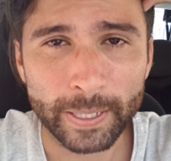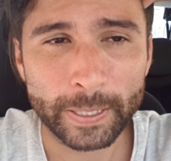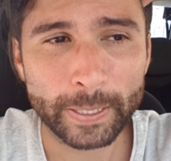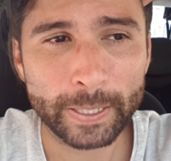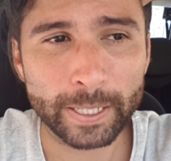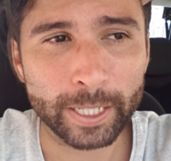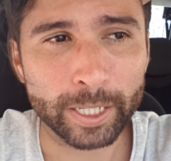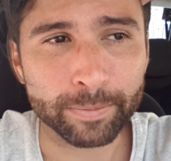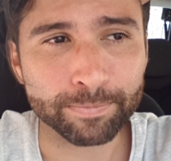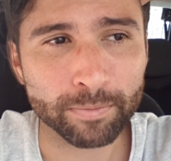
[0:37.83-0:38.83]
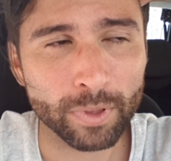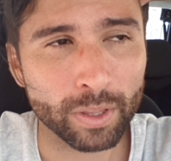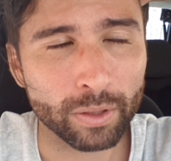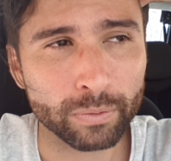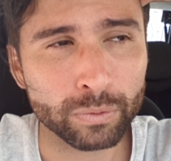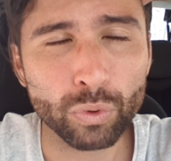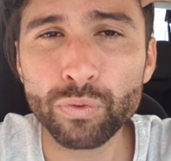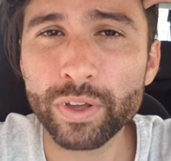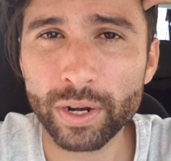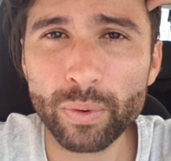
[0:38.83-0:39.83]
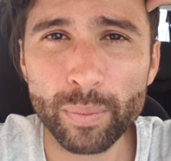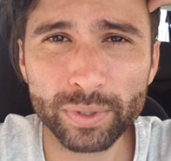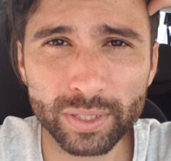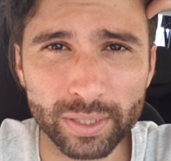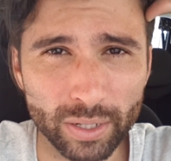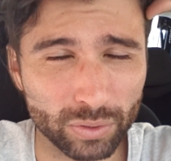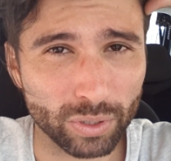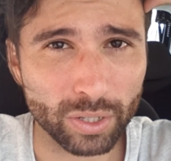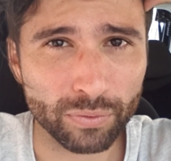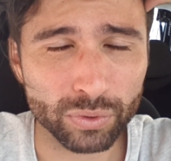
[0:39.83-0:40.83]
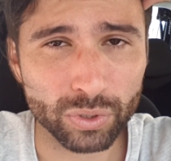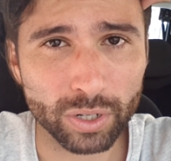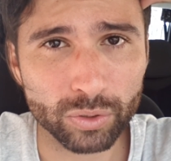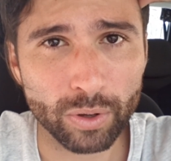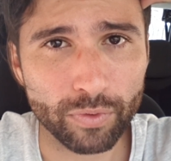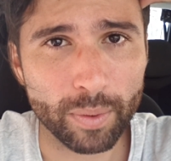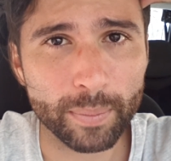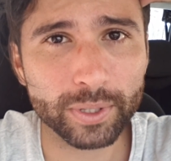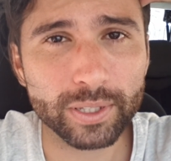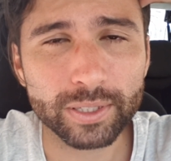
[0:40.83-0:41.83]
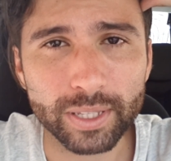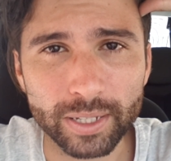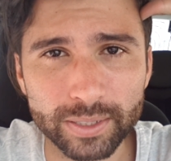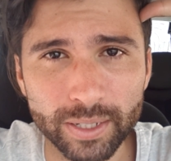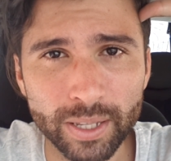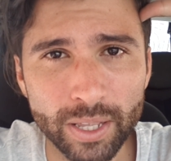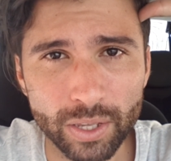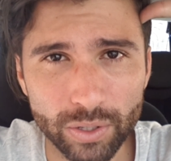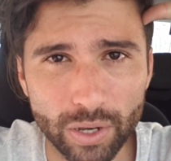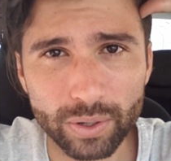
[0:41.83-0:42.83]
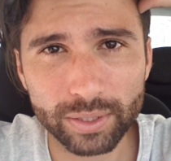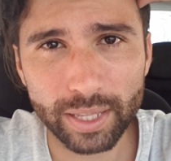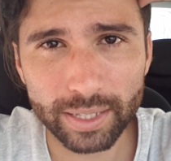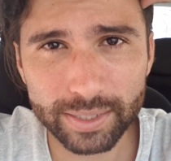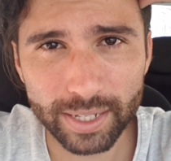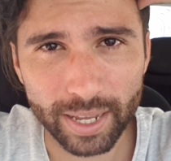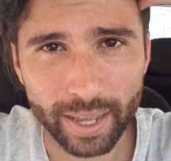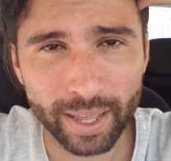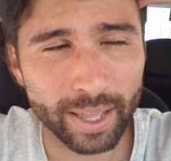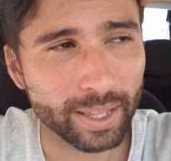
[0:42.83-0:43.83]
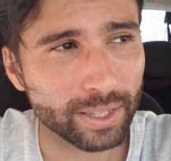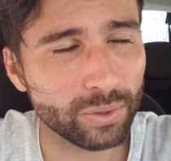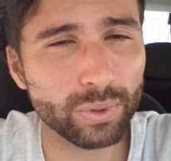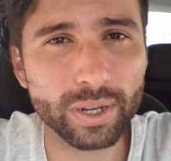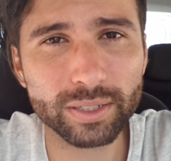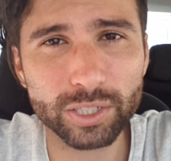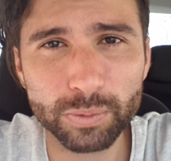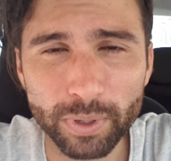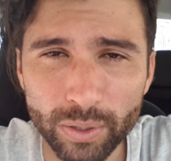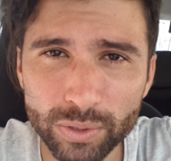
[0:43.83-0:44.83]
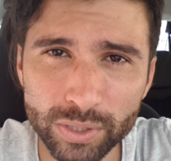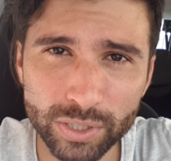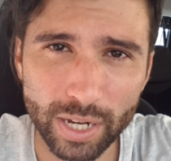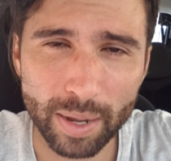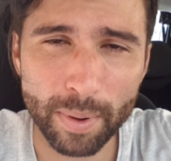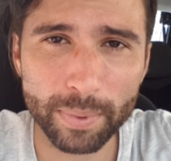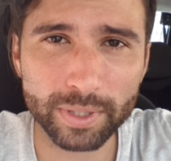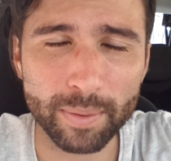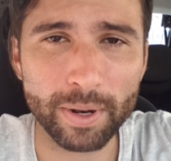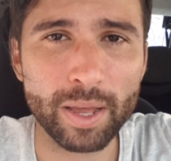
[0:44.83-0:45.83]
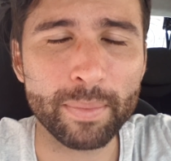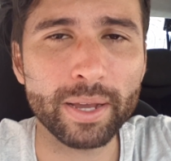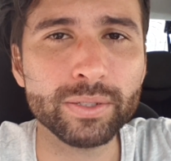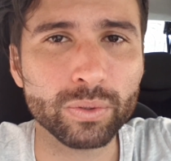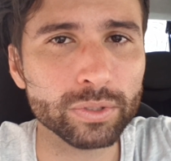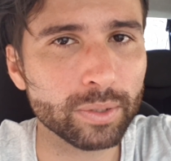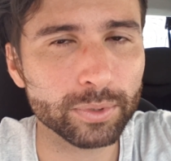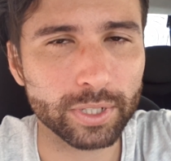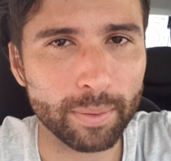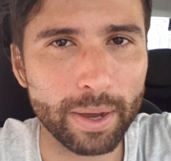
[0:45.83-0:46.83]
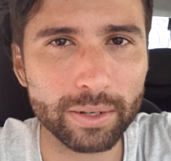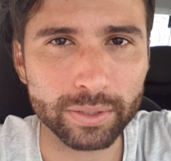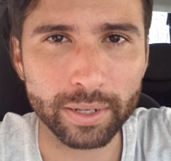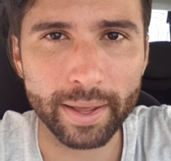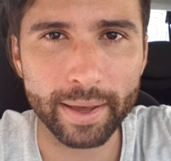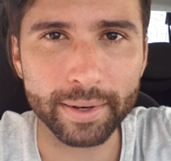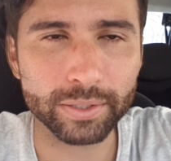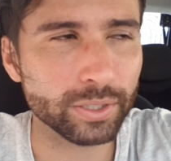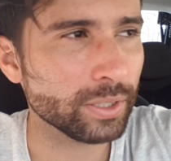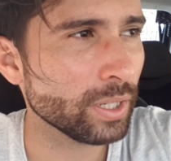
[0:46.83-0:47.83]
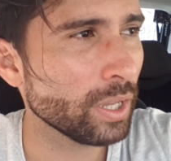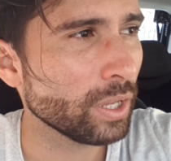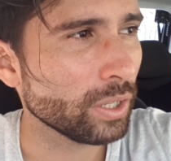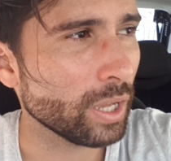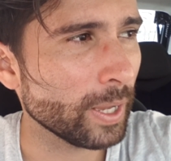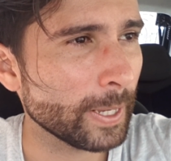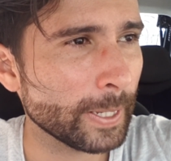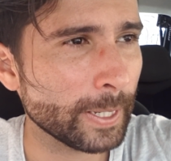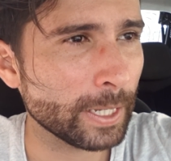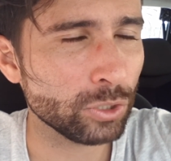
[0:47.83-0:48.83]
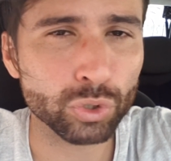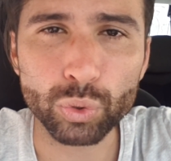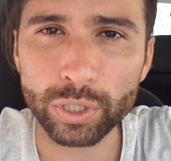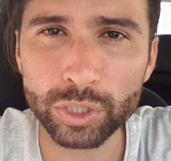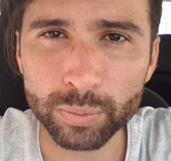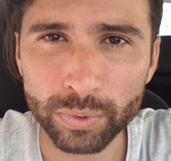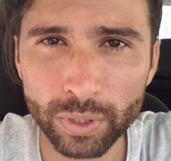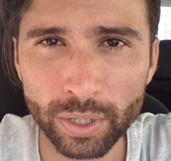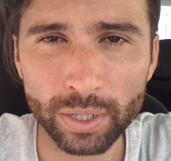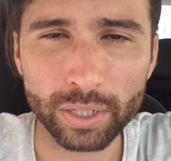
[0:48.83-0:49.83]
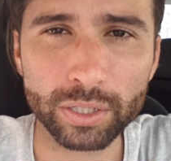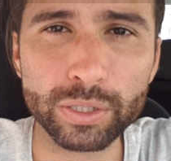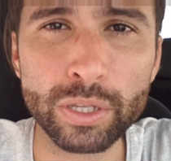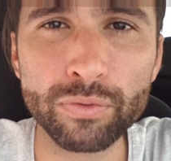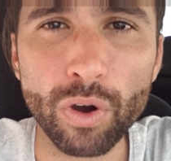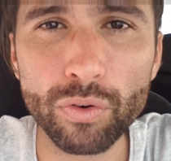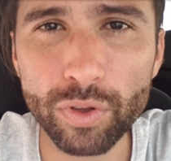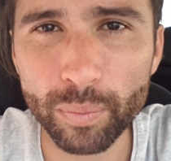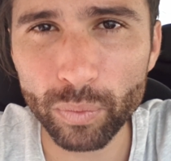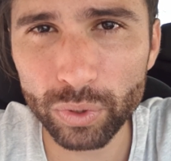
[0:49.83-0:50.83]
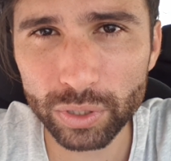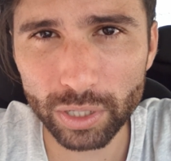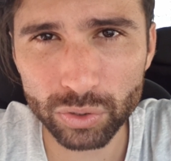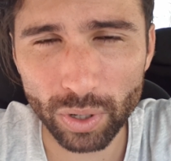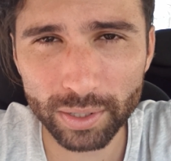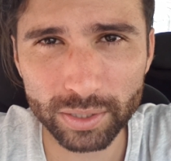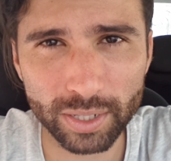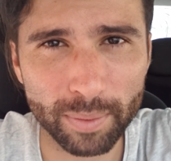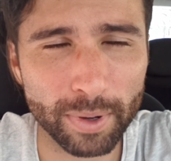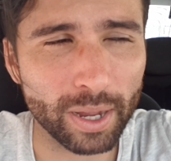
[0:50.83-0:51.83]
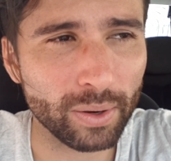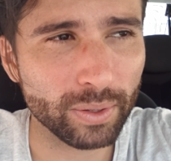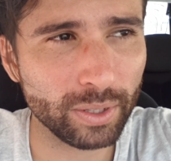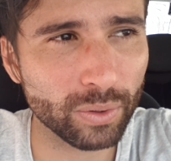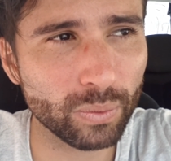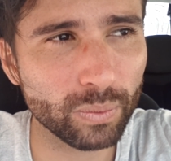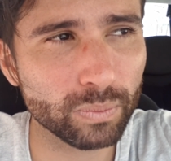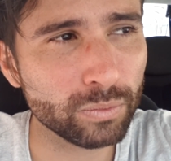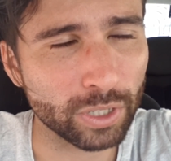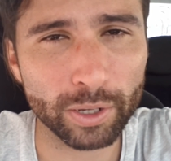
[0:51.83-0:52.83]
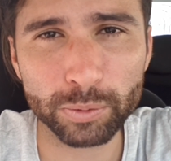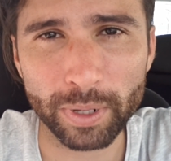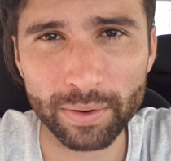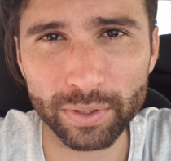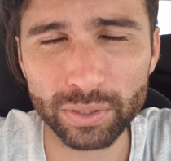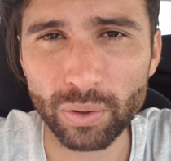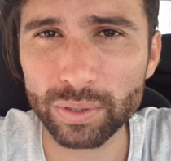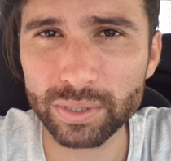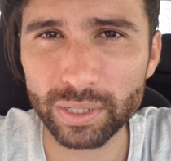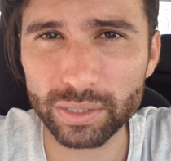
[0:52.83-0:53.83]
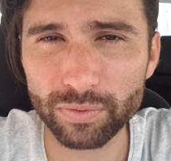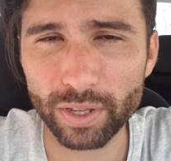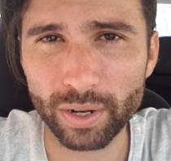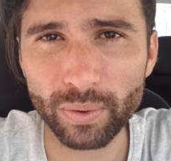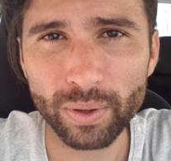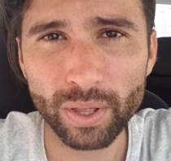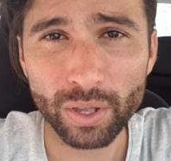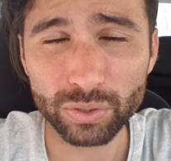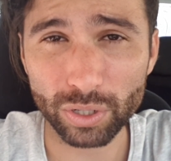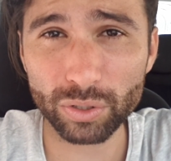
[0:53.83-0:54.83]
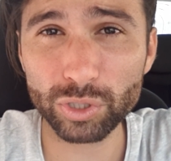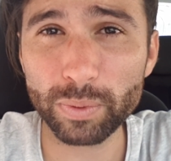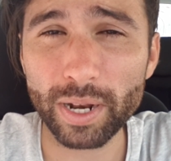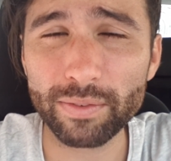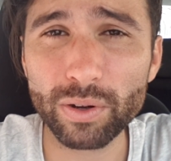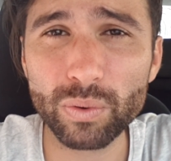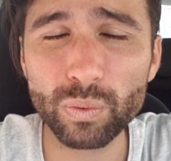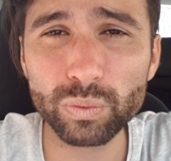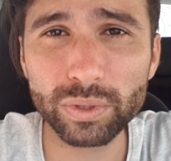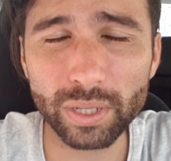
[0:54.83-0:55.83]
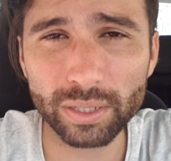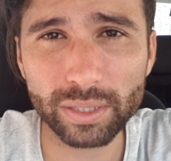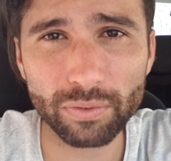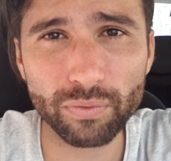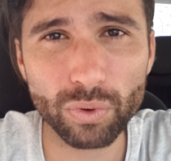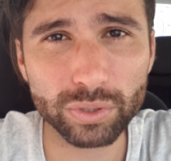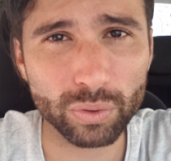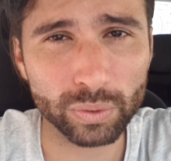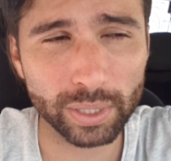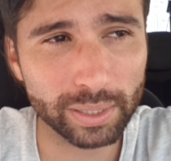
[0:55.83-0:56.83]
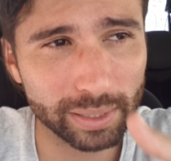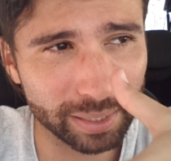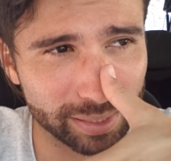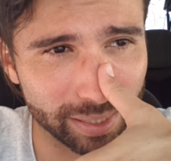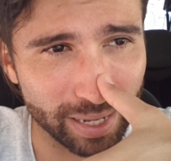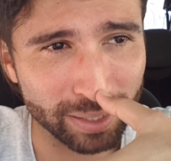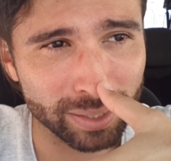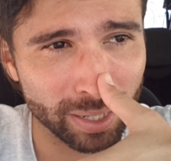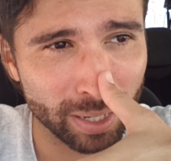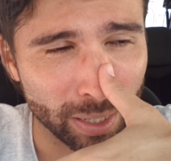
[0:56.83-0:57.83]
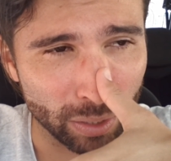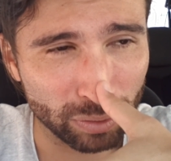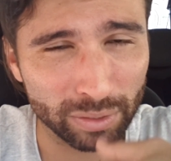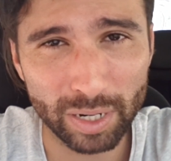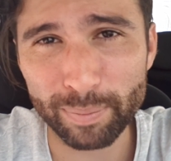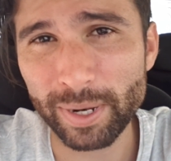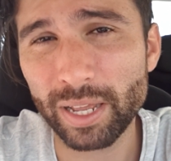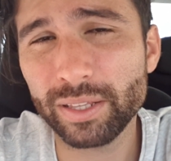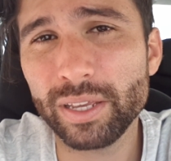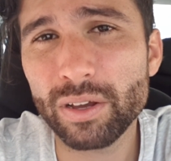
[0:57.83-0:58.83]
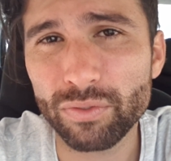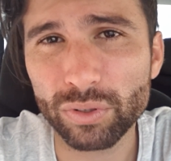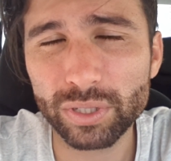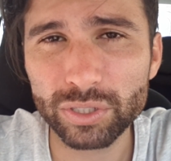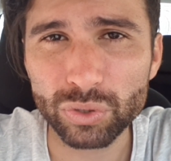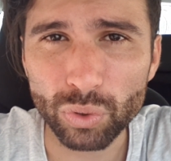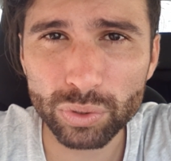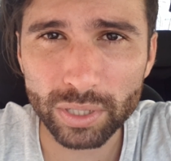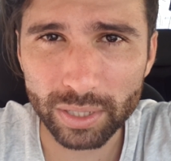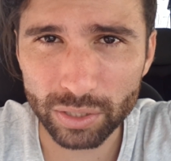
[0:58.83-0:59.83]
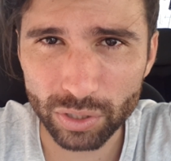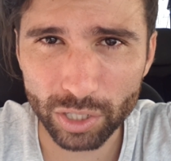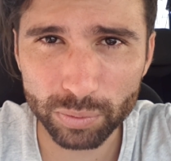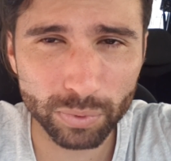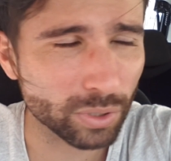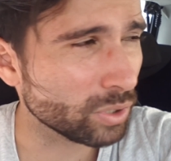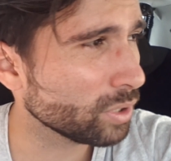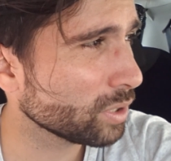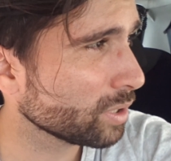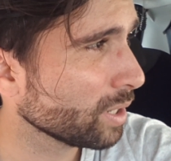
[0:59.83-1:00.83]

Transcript: E o verão é muito intenso aqui, funciona de uma forma muito intensa. E o que acontece é que durante esses períodos a gente acaba por trabalhar mais, encontramos trabalhos né, na área de, uh, de turismo que envolvem muitas horas de trabalho. E eu já esperava que isso acontecesse esse verão, só que não esperava com tanta força, com tanta intensidade. Eu tenho trabalhado aí a volta de 12 a 13 horas por dia,